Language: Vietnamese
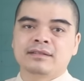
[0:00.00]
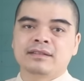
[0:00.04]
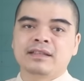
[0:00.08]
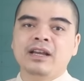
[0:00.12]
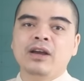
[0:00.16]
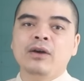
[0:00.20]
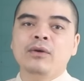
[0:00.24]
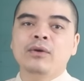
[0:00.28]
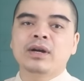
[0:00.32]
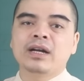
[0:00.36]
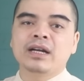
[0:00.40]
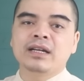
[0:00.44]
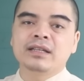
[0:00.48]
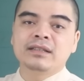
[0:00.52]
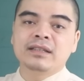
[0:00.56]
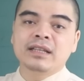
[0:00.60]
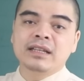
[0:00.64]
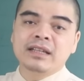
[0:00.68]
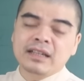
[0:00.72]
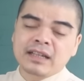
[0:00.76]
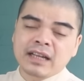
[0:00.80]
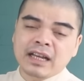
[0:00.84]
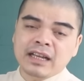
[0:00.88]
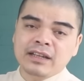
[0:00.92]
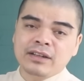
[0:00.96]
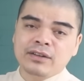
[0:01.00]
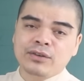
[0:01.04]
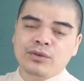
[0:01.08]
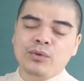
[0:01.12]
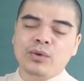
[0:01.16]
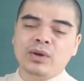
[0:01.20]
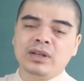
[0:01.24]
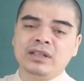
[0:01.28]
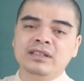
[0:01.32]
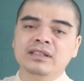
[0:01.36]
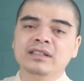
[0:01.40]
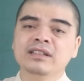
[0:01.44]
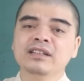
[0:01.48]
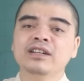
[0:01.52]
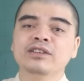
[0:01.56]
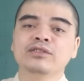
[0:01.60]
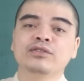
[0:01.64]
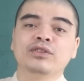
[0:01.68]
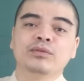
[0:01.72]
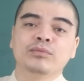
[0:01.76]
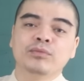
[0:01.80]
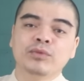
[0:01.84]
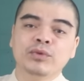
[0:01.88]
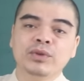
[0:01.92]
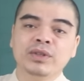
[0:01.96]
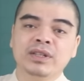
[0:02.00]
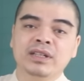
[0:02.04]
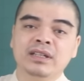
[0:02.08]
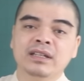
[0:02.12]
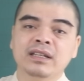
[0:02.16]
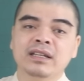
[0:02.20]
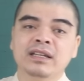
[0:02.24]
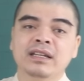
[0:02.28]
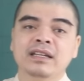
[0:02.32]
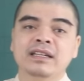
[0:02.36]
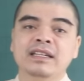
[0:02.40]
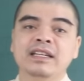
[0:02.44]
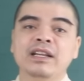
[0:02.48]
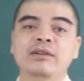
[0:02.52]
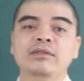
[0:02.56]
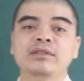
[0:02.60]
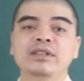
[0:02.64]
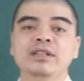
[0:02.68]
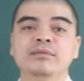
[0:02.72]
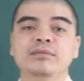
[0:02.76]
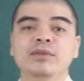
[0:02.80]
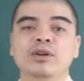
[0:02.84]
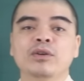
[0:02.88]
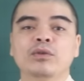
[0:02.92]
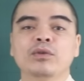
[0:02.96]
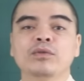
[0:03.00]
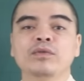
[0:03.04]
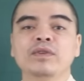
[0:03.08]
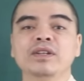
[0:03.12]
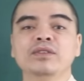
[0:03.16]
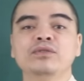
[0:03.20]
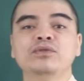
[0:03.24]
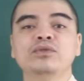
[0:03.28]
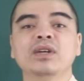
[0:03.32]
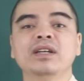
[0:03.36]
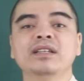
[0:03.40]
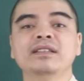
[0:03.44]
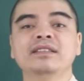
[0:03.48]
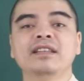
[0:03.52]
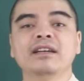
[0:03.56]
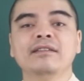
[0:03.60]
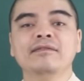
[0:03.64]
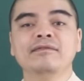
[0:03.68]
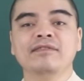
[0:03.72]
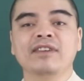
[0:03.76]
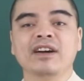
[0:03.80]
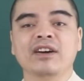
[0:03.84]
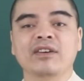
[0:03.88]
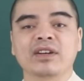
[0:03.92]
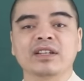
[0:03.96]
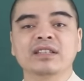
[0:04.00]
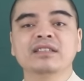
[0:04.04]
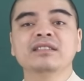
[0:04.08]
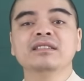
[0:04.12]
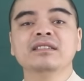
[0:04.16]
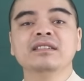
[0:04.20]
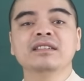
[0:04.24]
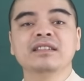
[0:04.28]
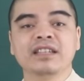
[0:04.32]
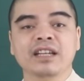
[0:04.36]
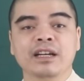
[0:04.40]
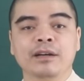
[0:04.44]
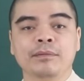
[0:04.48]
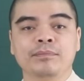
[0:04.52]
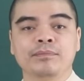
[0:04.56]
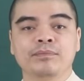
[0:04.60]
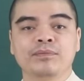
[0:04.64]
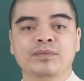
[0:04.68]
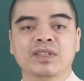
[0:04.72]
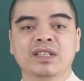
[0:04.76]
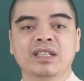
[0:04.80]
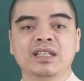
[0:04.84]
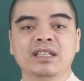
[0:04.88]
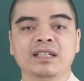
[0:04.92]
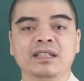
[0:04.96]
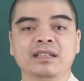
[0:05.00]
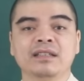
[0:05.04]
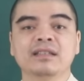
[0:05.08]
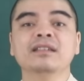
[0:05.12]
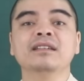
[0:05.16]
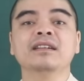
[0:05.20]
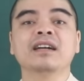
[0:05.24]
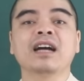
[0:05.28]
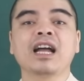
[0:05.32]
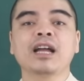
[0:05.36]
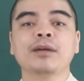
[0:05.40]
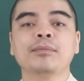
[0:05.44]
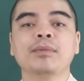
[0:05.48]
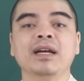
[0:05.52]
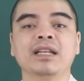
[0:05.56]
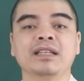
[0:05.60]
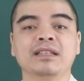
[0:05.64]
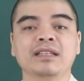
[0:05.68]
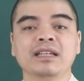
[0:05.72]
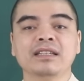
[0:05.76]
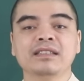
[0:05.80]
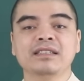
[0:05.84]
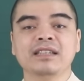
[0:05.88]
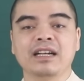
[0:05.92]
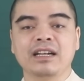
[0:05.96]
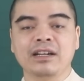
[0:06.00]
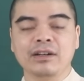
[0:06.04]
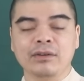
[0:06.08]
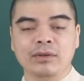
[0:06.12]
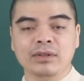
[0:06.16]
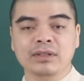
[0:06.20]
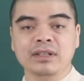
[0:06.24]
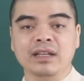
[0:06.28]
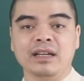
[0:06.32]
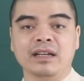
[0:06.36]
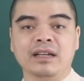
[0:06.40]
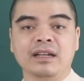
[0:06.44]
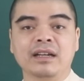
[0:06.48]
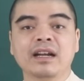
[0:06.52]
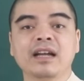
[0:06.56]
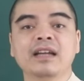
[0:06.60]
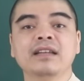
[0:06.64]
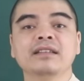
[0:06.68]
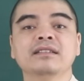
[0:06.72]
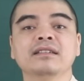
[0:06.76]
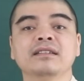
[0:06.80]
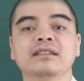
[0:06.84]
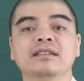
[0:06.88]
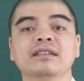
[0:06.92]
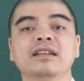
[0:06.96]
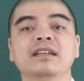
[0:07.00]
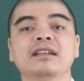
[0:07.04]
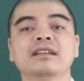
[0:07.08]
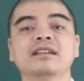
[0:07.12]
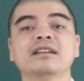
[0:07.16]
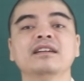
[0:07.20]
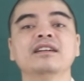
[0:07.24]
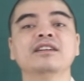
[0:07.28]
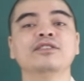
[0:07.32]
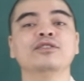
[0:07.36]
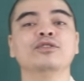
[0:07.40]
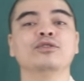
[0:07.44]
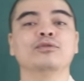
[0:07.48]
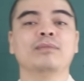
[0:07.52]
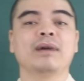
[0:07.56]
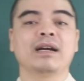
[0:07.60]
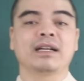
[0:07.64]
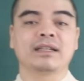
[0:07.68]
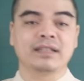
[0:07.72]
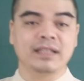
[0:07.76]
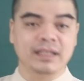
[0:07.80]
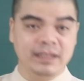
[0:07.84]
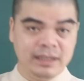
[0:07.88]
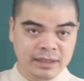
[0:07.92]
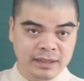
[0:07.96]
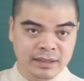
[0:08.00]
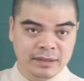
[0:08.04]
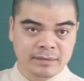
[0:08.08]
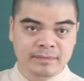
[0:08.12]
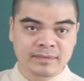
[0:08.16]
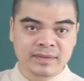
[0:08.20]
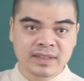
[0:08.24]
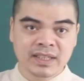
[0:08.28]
Theo cái tính cách của những người tuổi Mùi, nếu như mà quý vị chuyên tâm vào cái sự nghiệp thì từ hai bàn tay trắng có thể gây dựng nên cơ đồ bạc tỷ.